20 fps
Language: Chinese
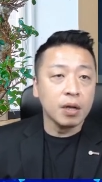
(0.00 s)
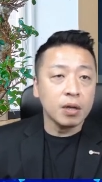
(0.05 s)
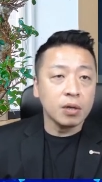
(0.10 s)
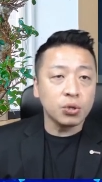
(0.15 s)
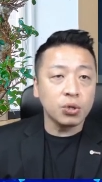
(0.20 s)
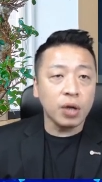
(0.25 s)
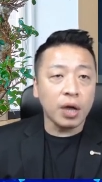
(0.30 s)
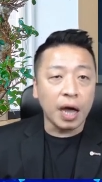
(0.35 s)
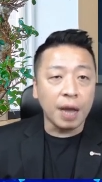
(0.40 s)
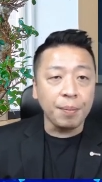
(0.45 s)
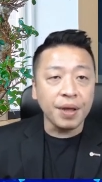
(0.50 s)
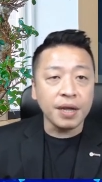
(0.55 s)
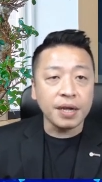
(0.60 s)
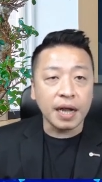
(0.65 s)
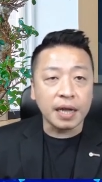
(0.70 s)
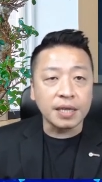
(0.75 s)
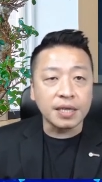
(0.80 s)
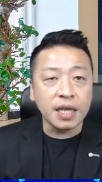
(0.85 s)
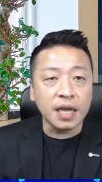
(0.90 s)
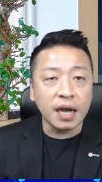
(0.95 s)
所以还没
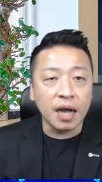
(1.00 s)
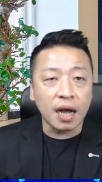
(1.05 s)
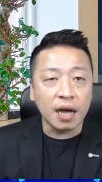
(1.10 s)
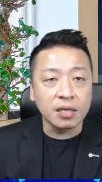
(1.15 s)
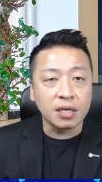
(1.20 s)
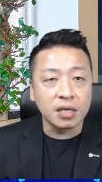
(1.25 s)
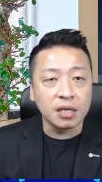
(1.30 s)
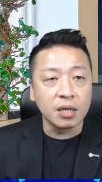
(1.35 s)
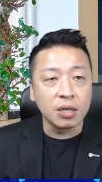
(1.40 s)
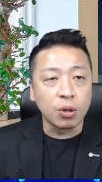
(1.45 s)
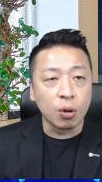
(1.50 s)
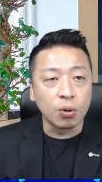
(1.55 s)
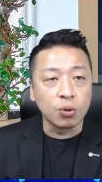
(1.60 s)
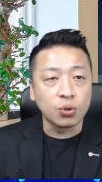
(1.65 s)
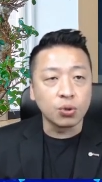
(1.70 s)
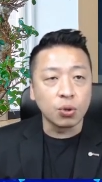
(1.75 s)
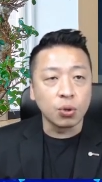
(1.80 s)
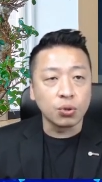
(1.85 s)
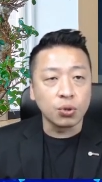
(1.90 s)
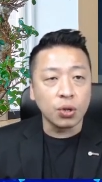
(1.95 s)
赶上行情的同
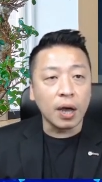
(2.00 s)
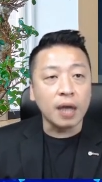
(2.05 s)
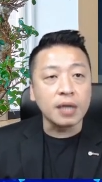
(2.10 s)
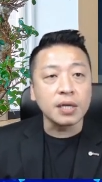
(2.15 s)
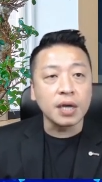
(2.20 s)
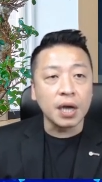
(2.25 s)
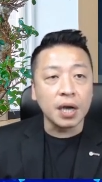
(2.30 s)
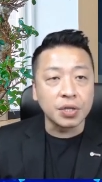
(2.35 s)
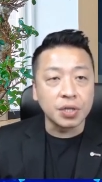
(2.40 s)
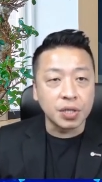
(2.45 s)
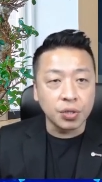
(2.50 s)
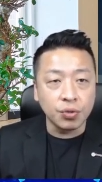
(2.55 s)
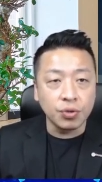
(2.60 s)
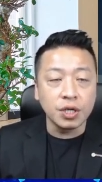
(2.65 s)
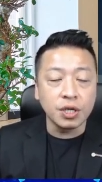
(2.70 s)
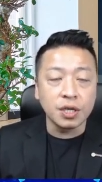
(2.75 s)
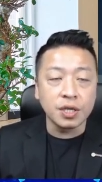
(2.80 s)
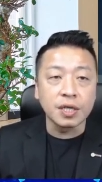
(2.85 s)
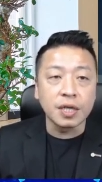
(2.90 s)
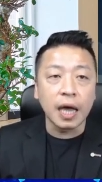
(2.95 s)
学，我觉得还是可以持续
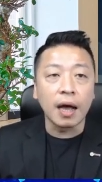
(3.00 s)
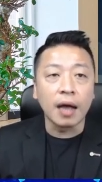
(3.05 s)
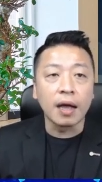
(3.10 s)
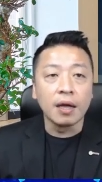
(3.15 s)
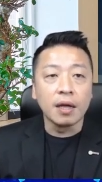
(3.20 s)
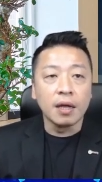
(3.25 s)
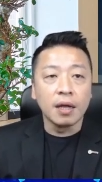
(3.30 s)
进场。